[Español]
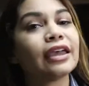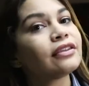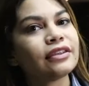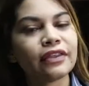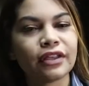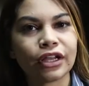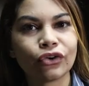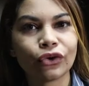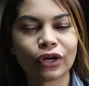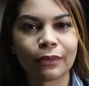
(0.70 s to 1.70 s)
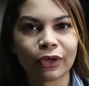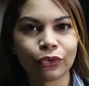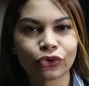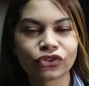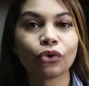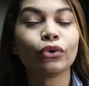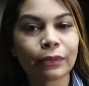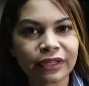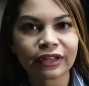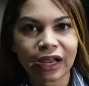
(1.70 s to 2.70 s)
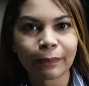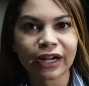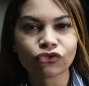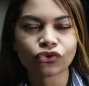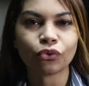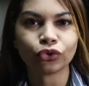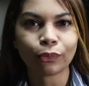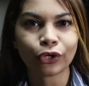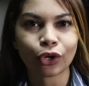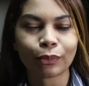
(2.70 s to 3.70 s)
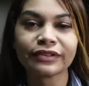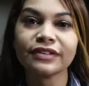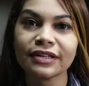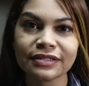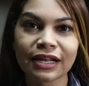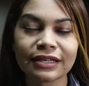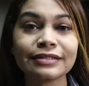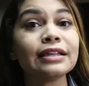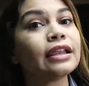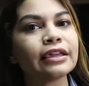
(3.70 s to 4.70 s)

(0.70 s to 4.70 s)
Este 10 de enero, Nicolás Maduro se juramentará para su segundo periodo presidencial sin